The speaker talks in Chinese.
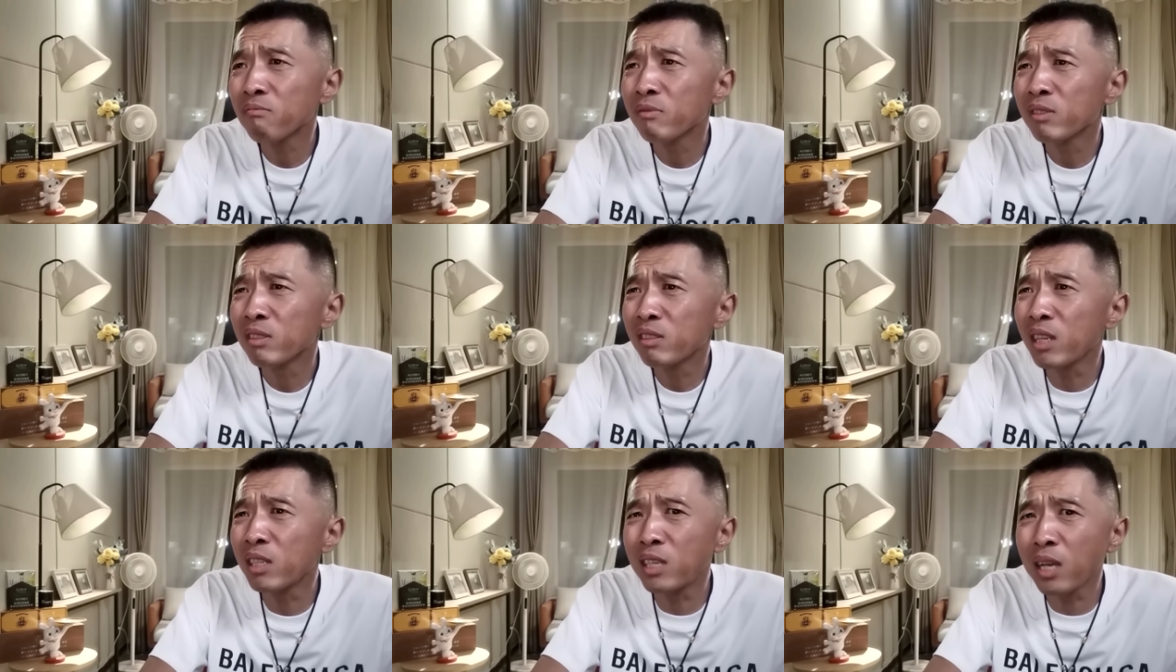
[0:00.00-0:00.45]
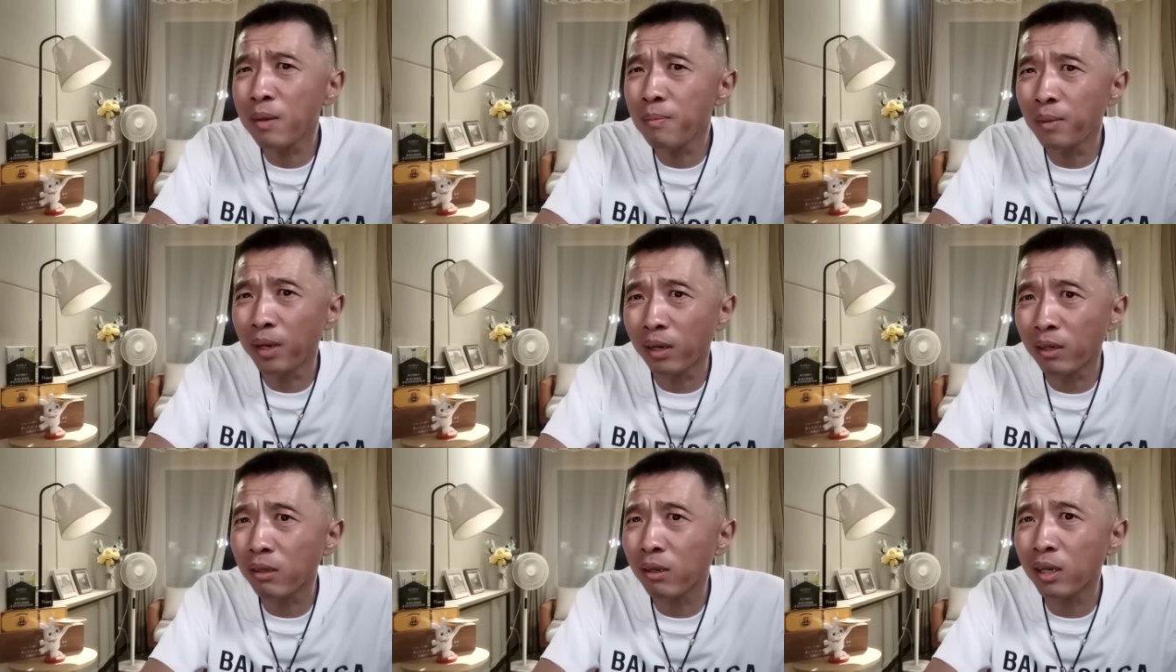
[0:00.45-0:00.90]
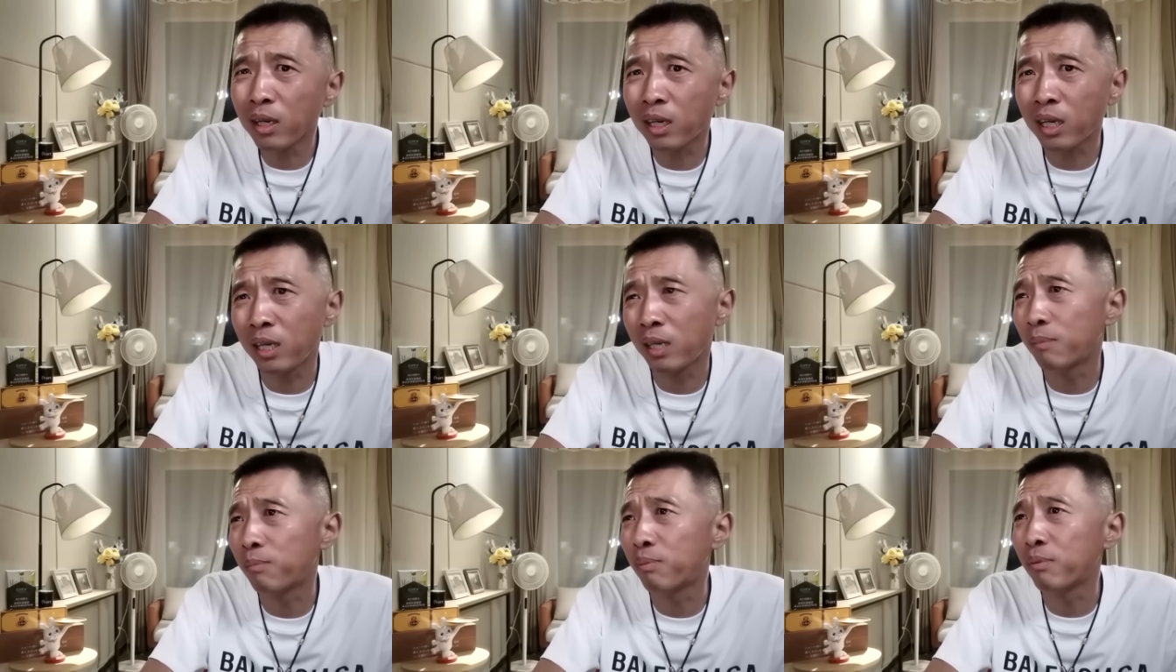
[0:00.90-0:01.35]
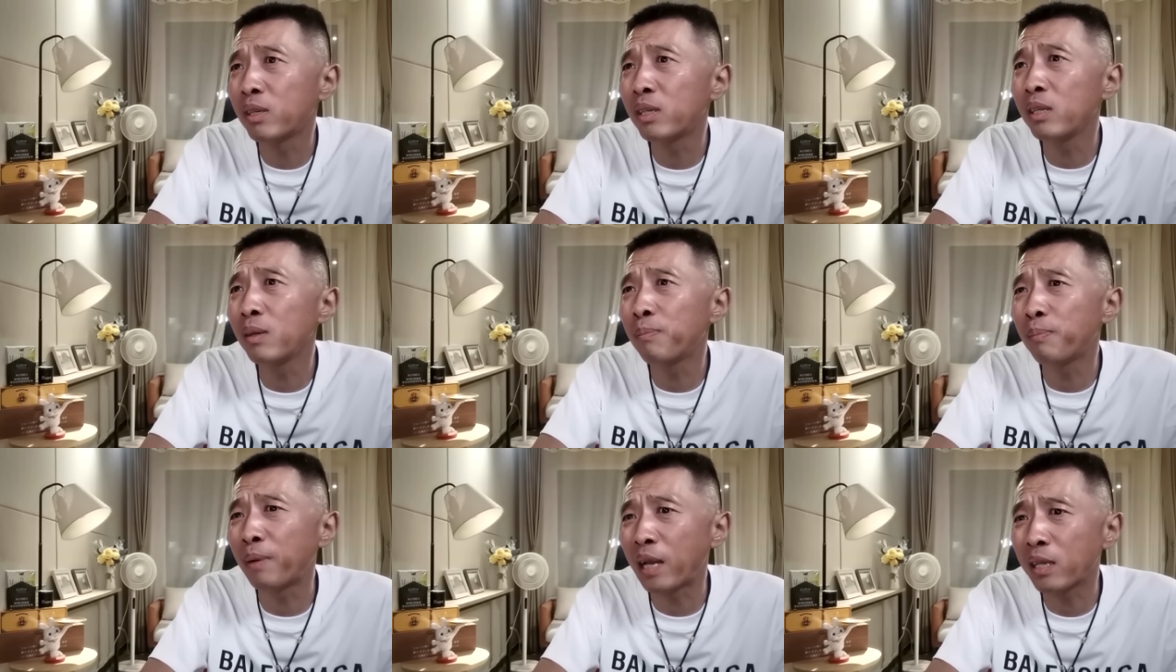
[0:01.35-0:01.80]
那这摩托可不
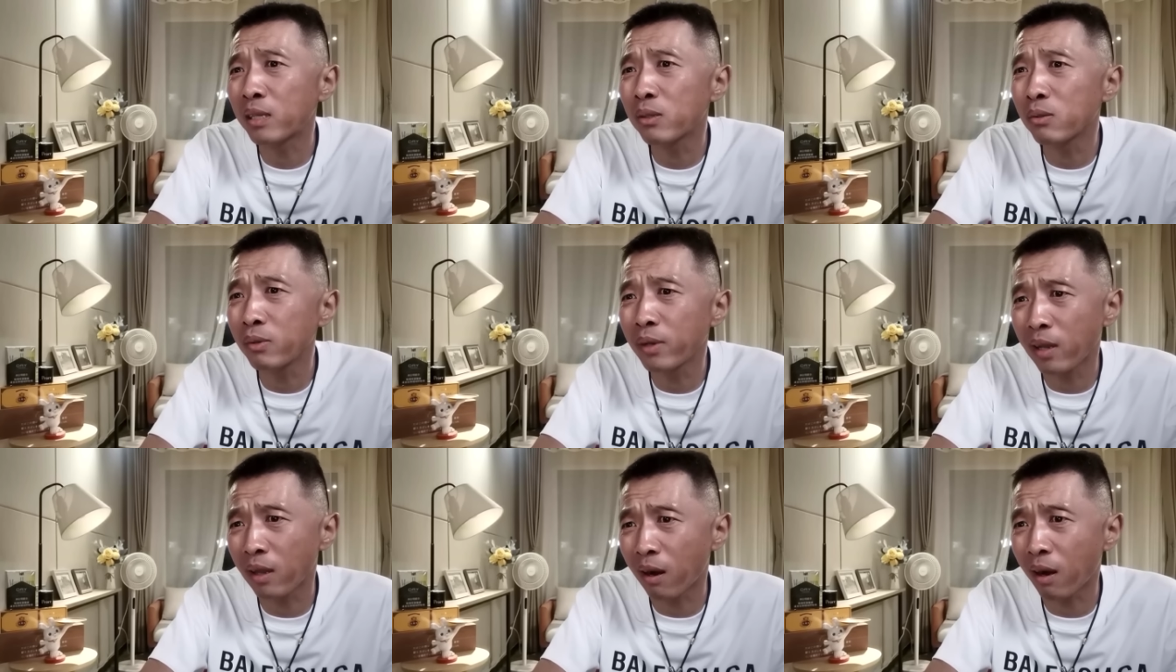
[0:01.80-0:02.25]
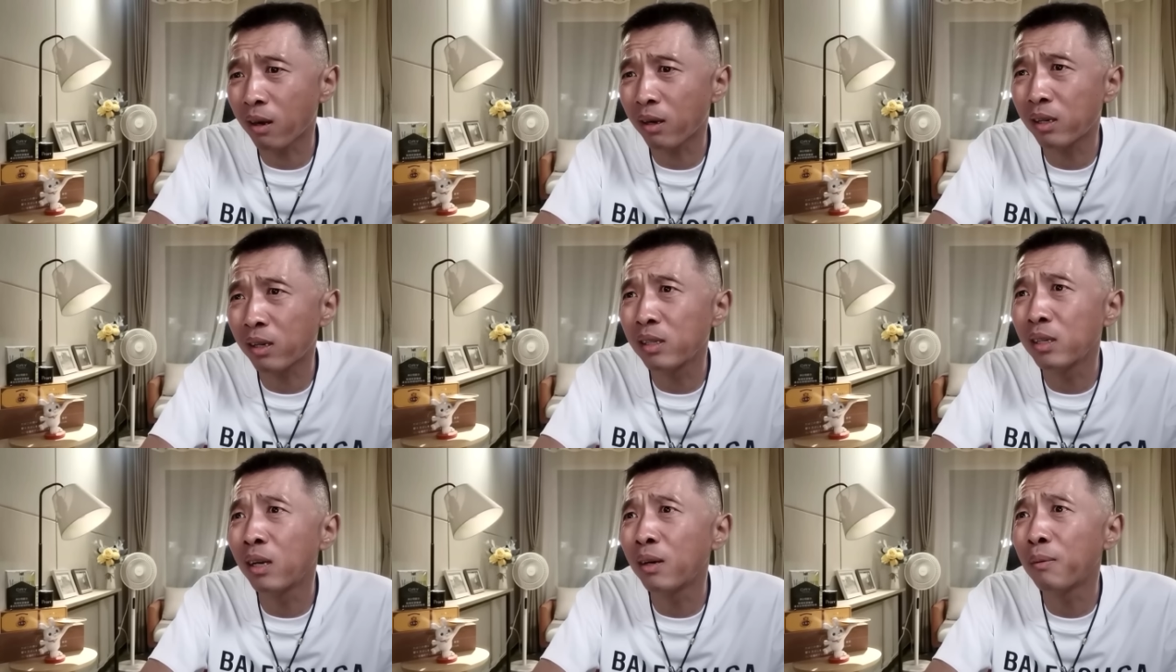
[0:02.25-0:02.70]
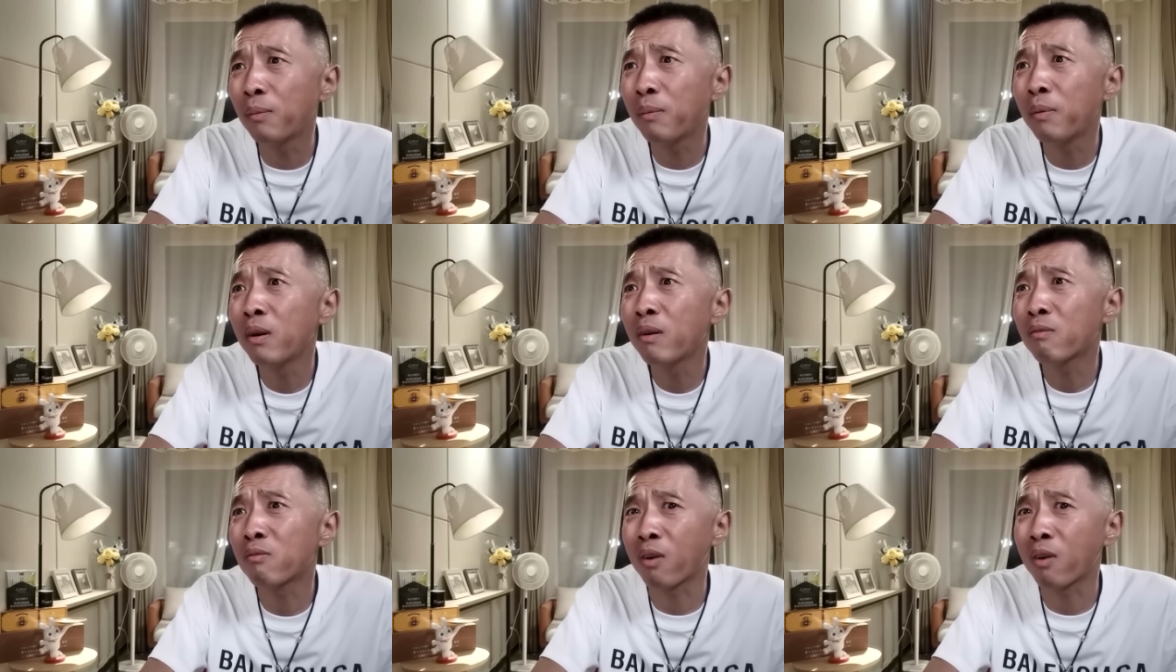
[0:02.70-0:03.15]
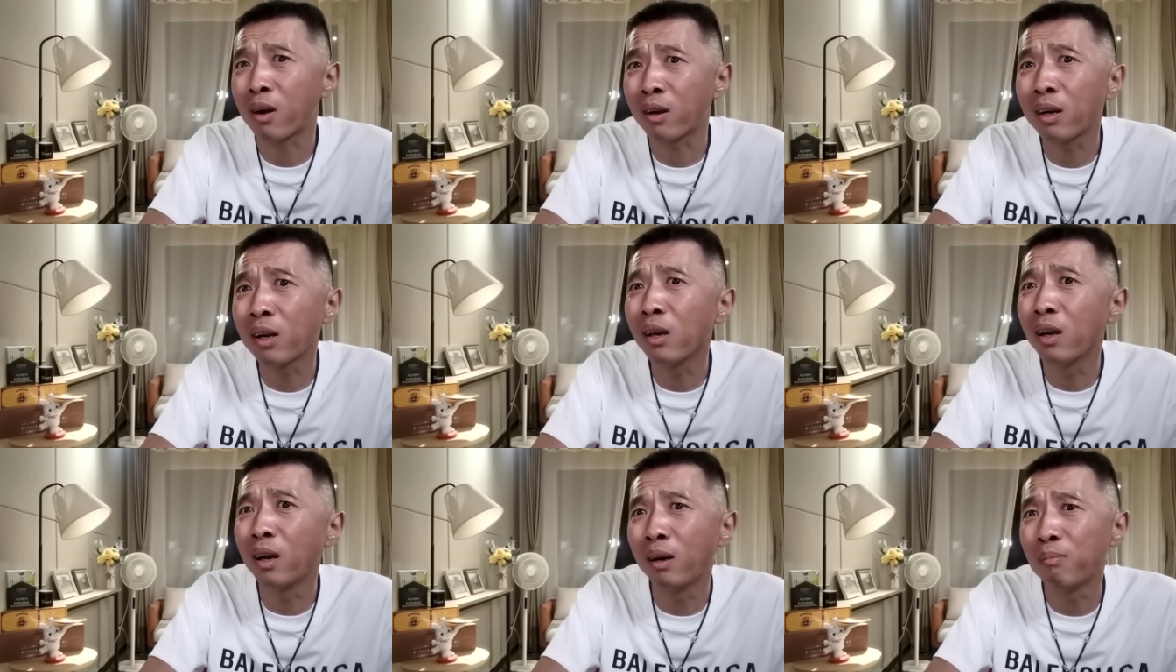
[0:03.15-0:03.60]
是白送给二哥玩
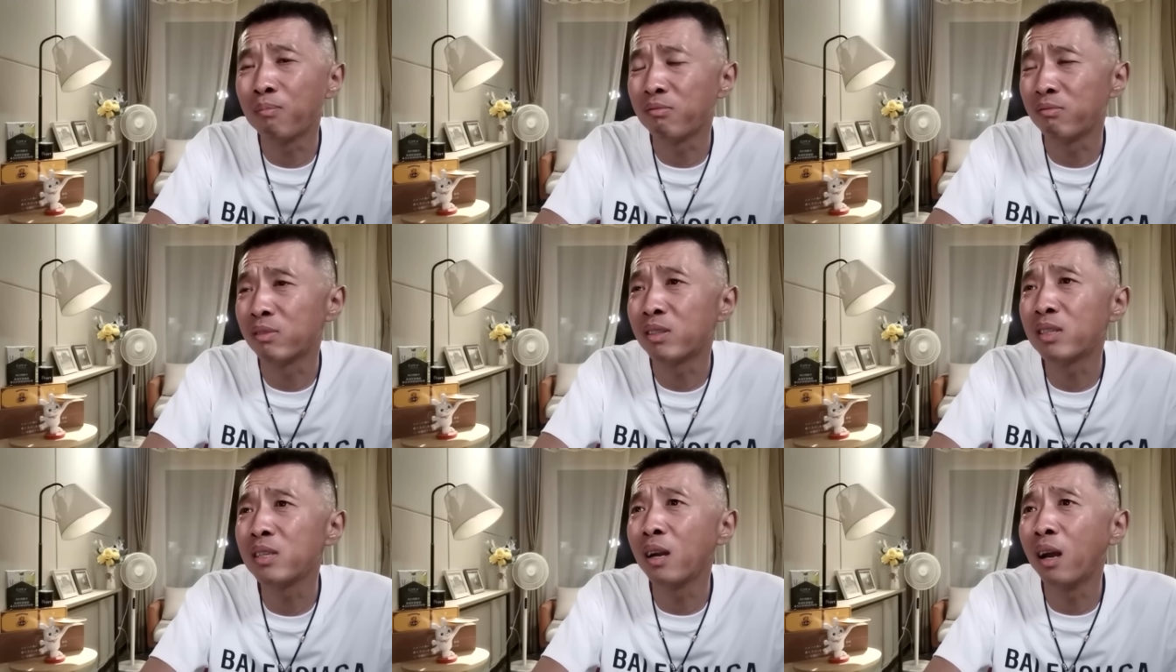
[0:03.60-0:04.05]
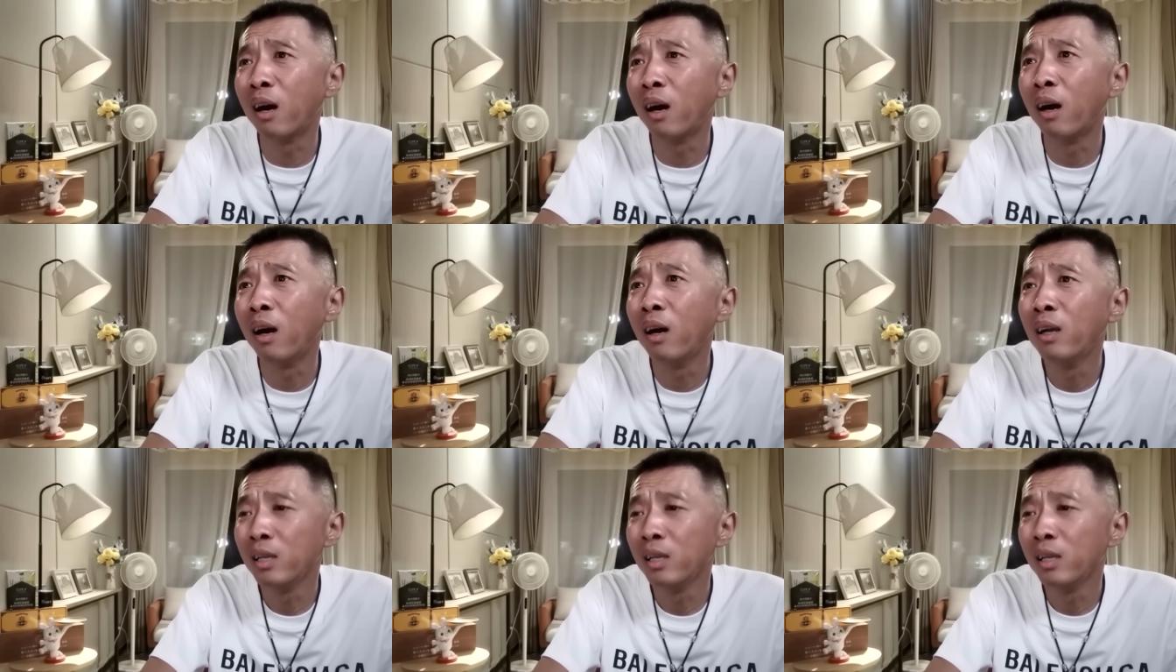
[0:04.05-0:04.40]
的，啊，不是啊，